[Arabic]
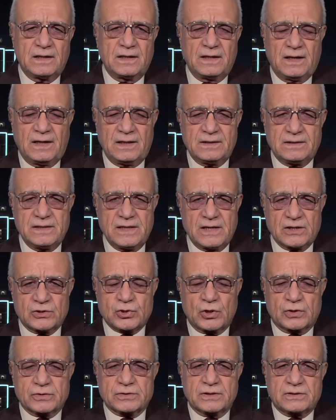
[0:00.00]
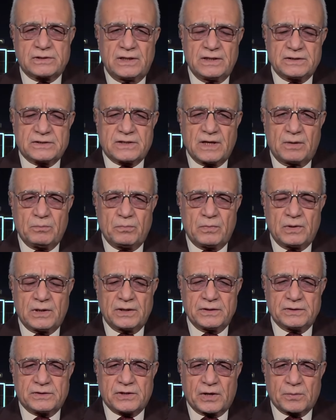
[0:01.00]
عندنا شرطه
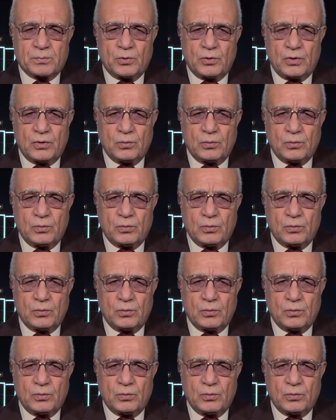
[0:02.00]
الانتربول